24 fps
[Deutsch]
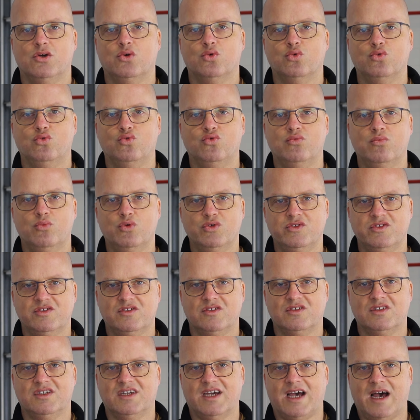und du
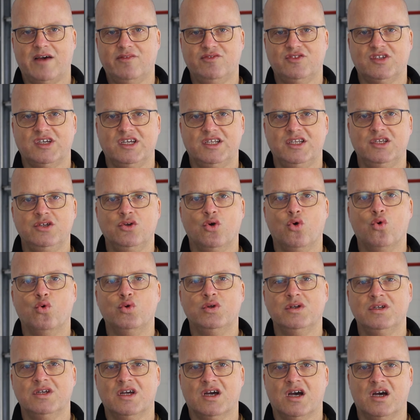musst Krafttraining
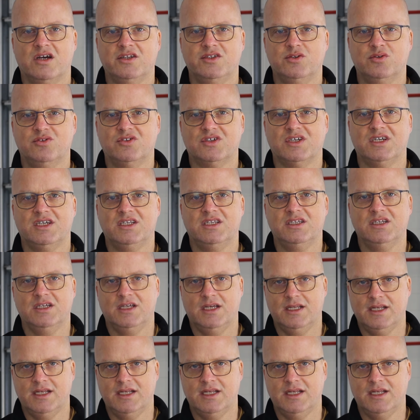und Cardiotraining